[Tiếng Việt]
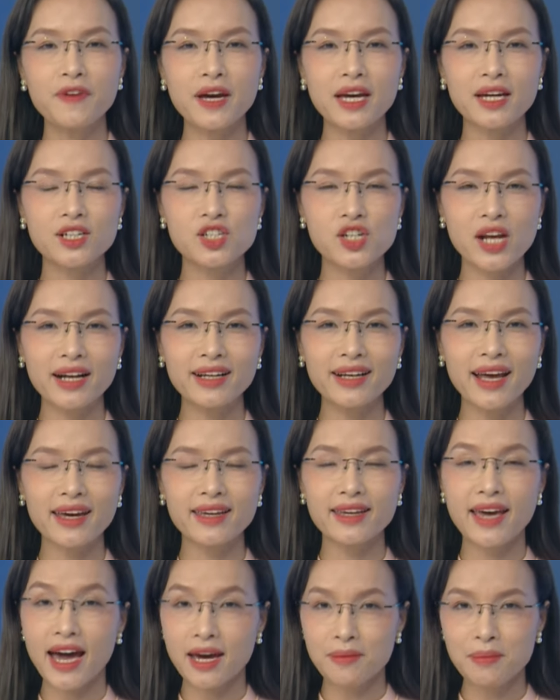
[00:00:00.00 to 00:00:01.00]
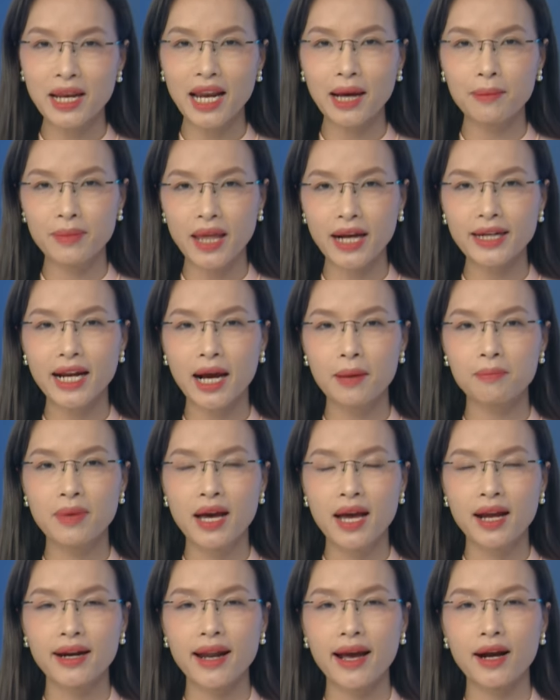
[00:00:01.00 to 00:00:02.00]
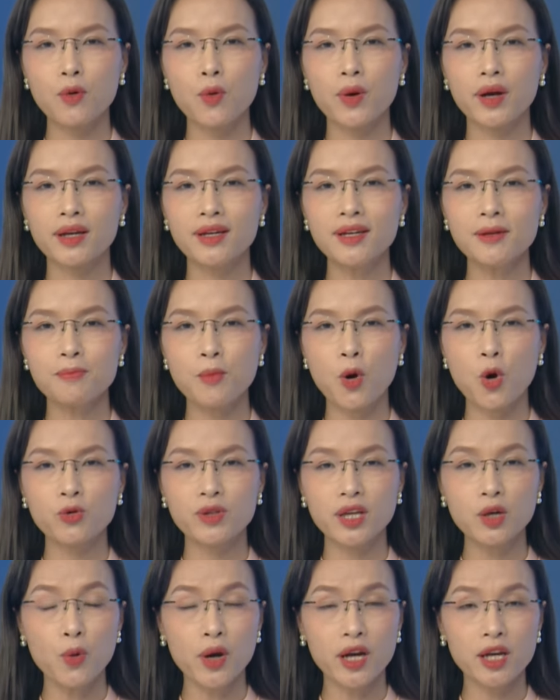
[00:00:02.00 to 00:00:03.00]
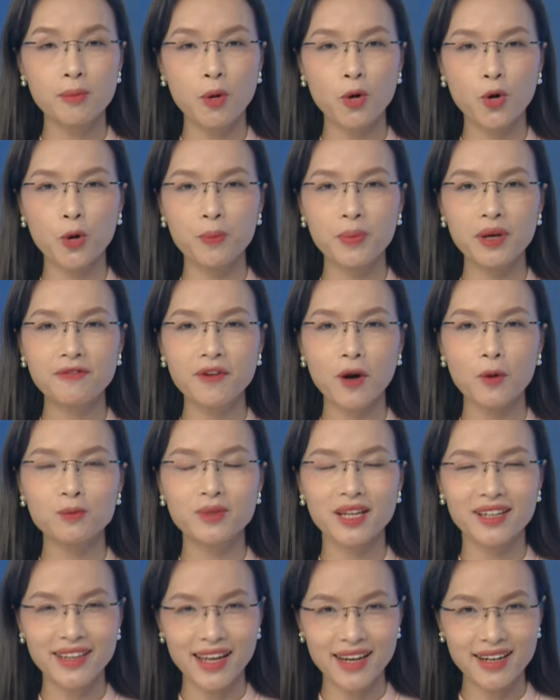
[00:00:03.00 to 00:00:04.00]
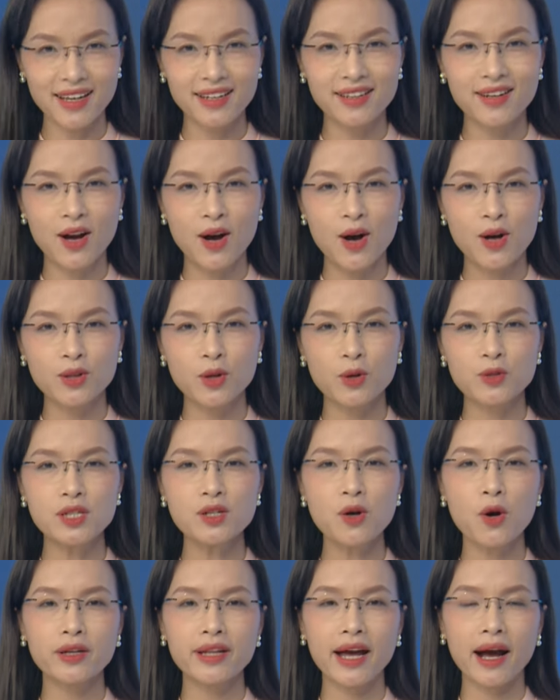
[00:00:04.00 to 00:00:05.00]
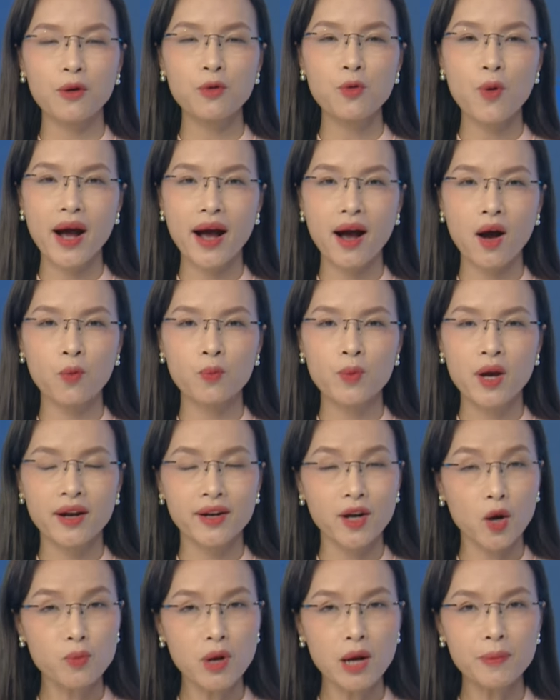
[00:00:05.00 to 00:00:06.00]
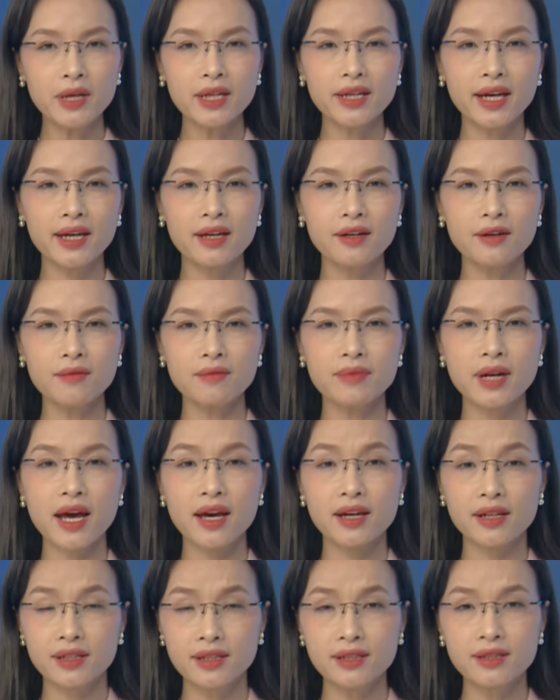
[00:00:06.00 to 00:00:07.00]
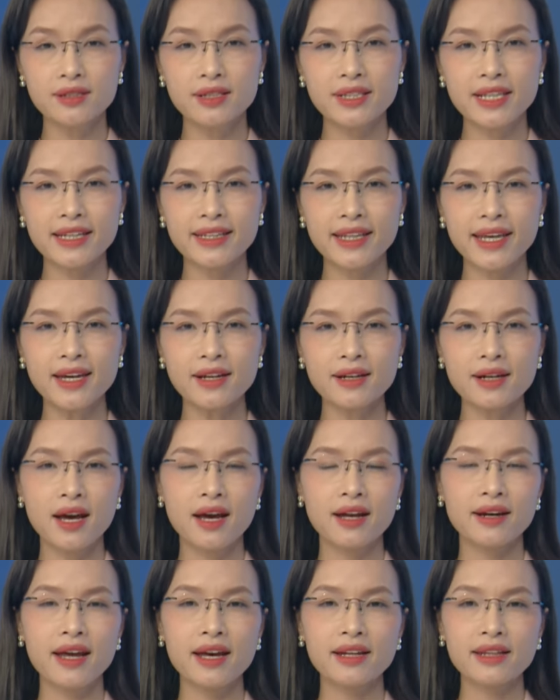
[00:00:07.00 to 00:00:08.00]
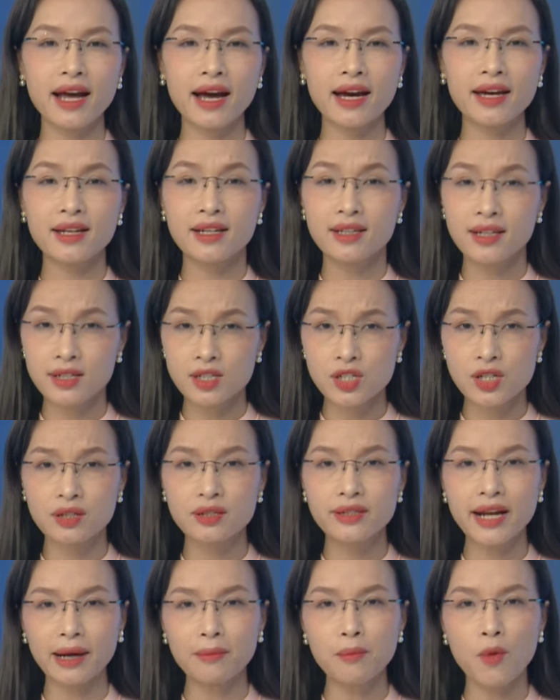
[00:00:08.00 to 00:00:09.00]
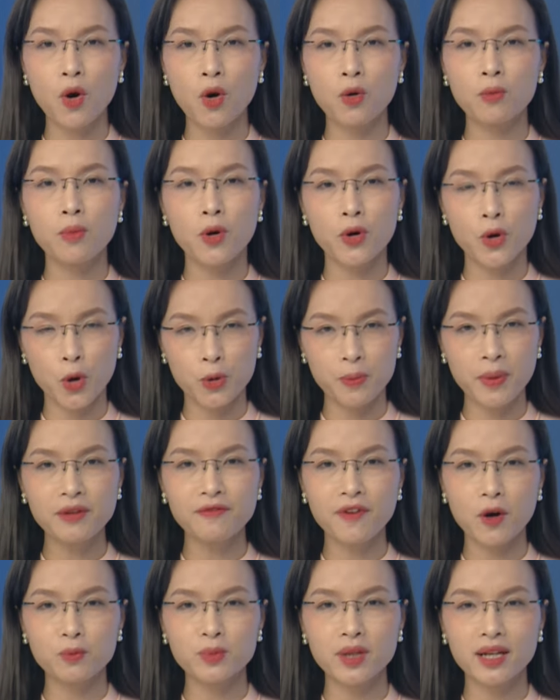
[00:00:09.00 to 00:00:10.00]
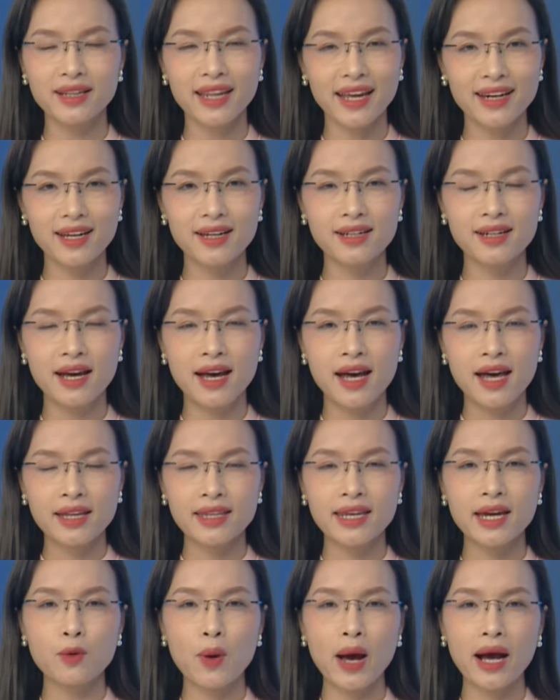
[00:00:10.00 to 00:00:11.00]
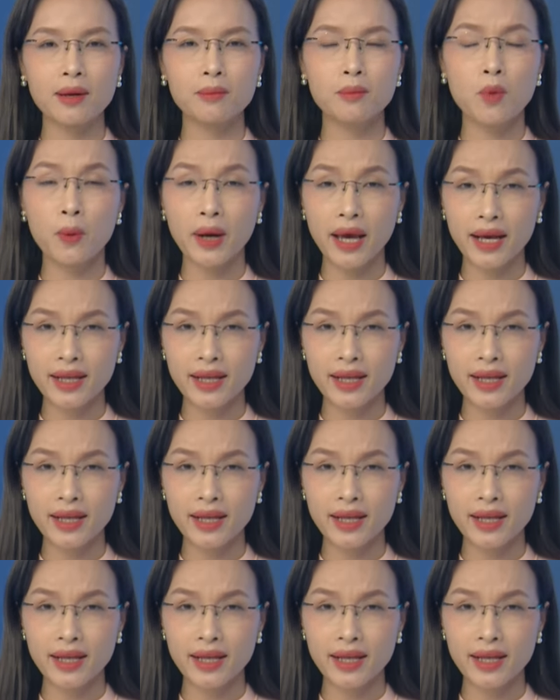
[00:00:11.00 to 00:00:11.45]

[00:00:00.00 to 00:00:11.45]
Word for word: quý vị, sáng ngày 25 tháng 5, Đảng ủy, Bộ Chỉ huy Bộ đội Biên phòng tỉnh Tây Ninh tổ chức hội thảo khoa học đóng góp ý kiến đề cương chi tiết đề tài lịch sử Đảng bộ Bộ đội Biên phòng tỉnh Tây Ninh giai đoạn